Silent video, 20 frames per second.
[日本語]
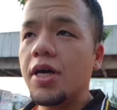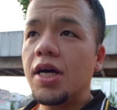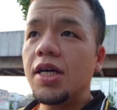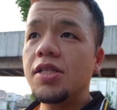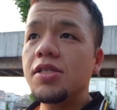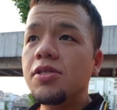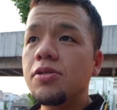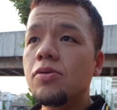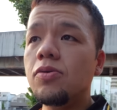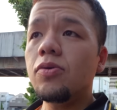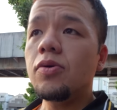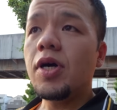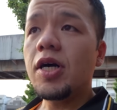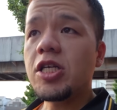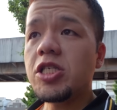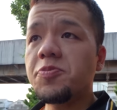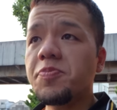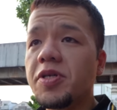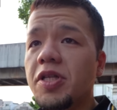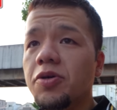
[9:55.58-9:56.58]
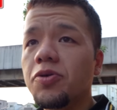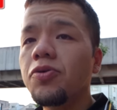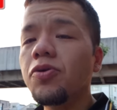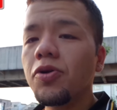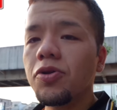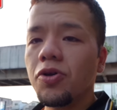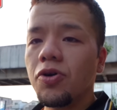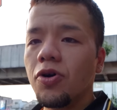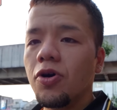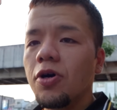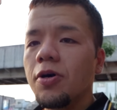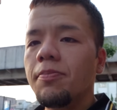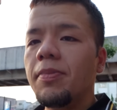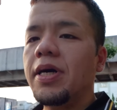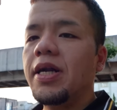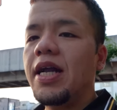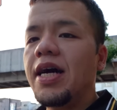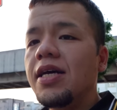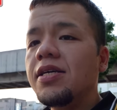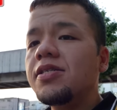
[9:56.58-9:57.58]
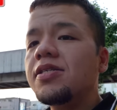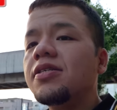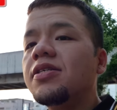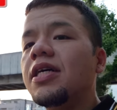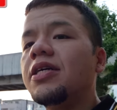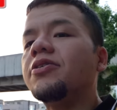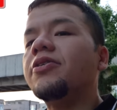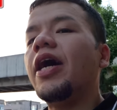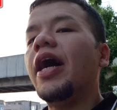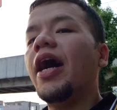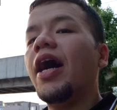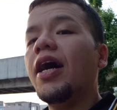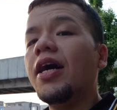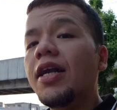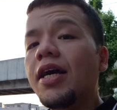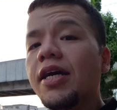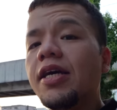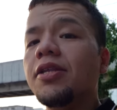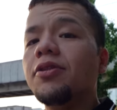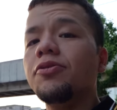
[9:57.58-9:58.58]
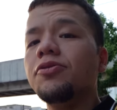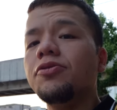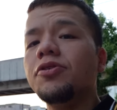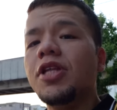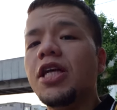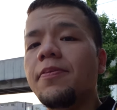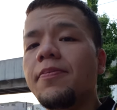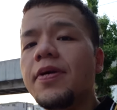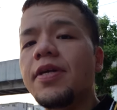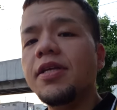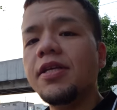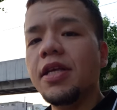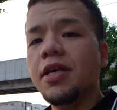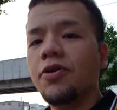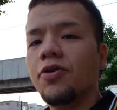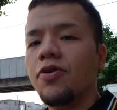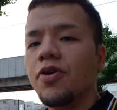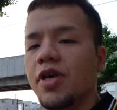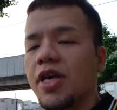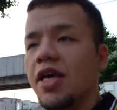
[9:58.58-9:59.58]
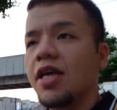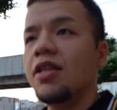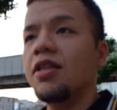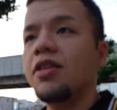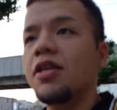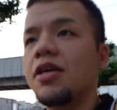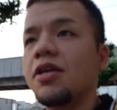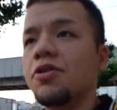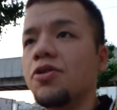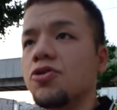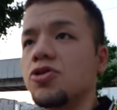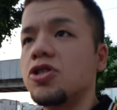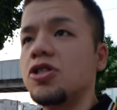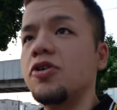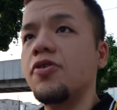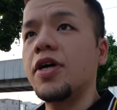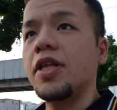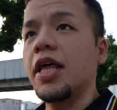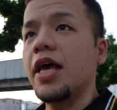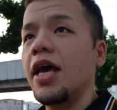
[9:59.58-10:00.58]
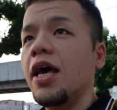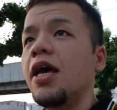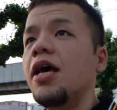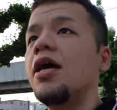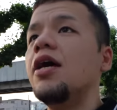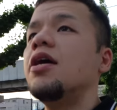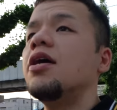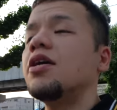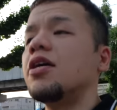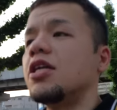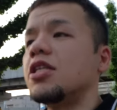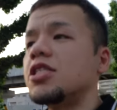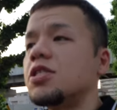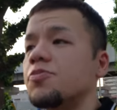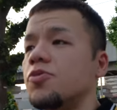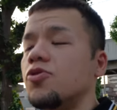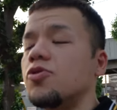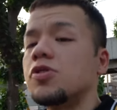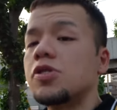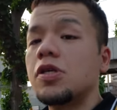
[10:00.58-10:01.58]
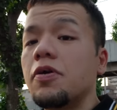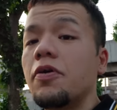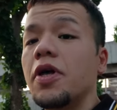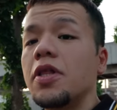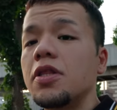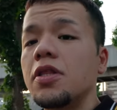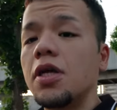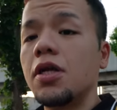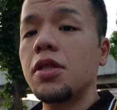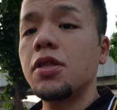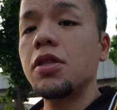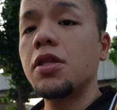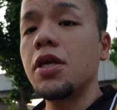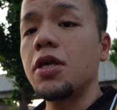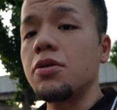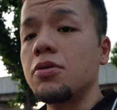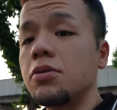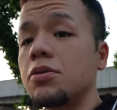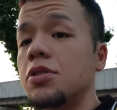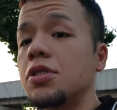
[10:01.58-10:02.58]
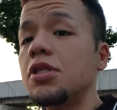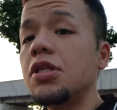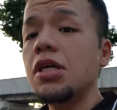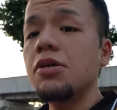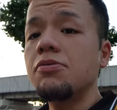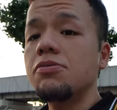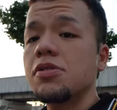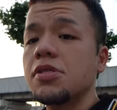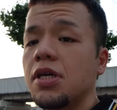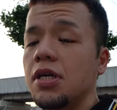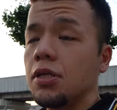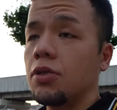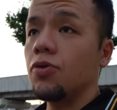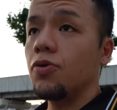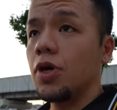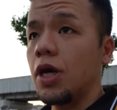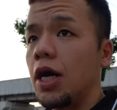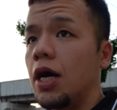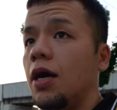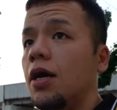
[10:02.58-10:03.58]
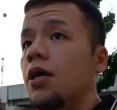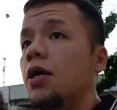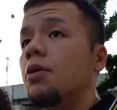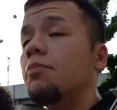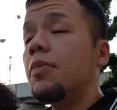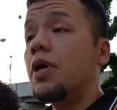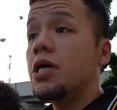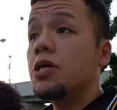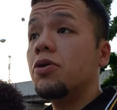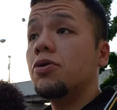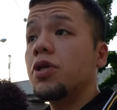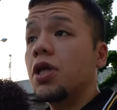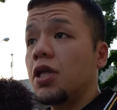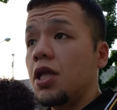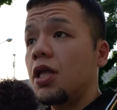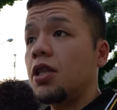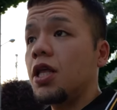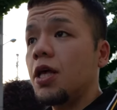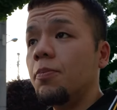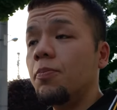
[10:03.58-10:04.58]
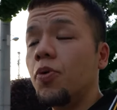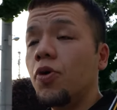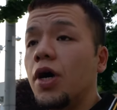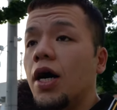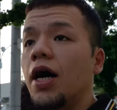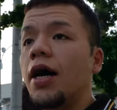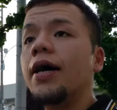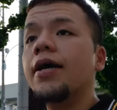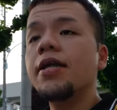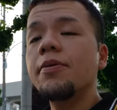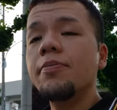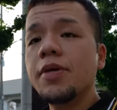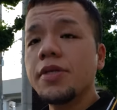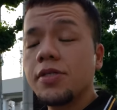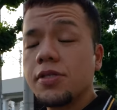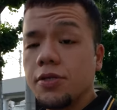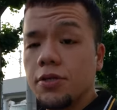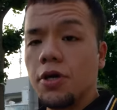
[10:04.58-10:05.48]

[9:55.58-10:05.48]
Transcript: 活動を始めた頃の、ラスカル新井という名前での原点としてはね、いつもお話になっているジラフさんとか、いろんなね、店舗があります